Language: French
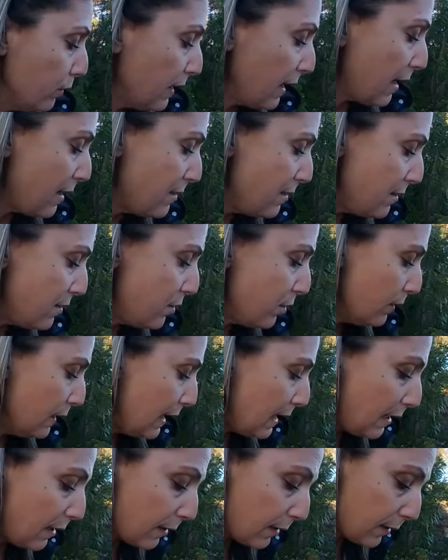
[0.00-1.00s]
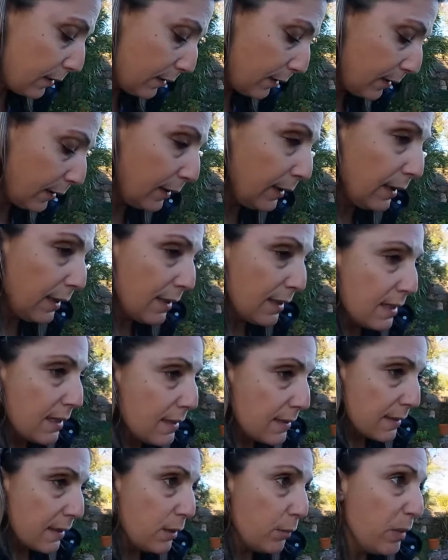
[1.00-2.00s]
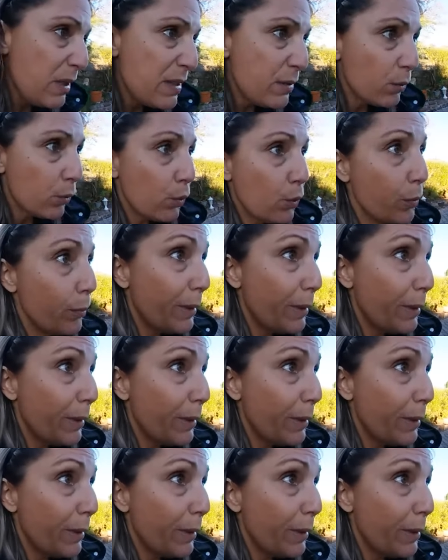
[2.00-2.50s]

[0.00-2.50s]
traditionnelle. C'est une maison de